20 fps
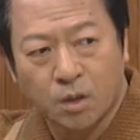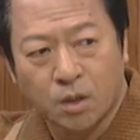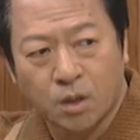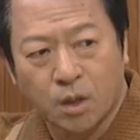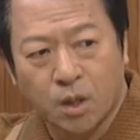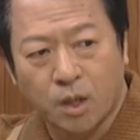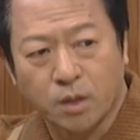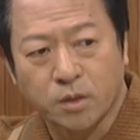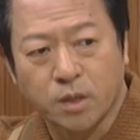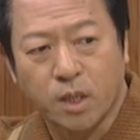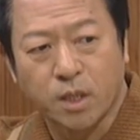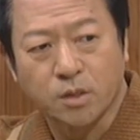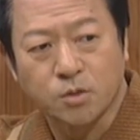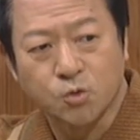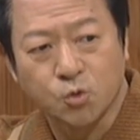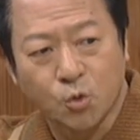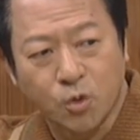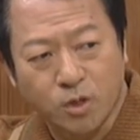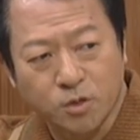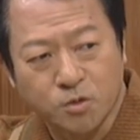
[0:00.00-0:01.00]
아니안
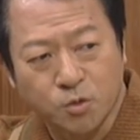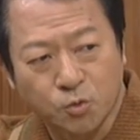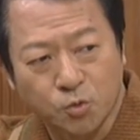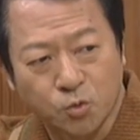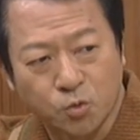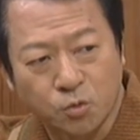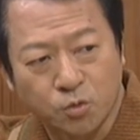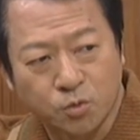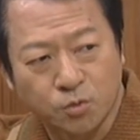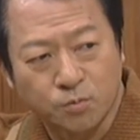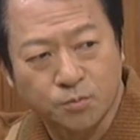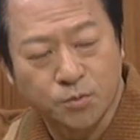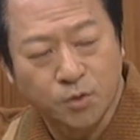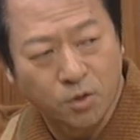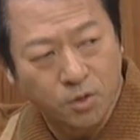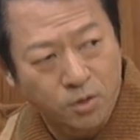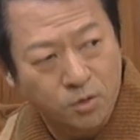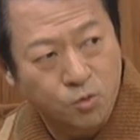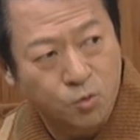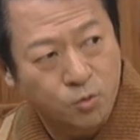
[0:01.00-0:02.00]
좋아하셔도
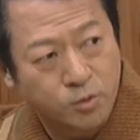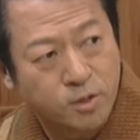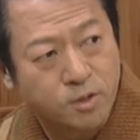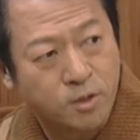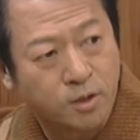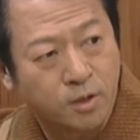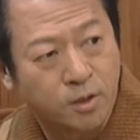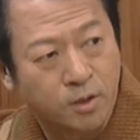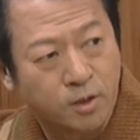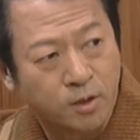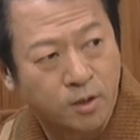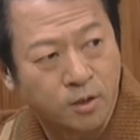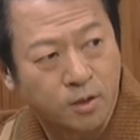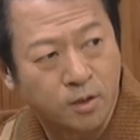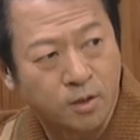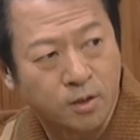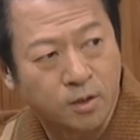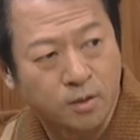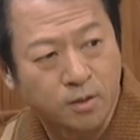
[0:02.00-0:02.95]
뼈에 좋대잖아.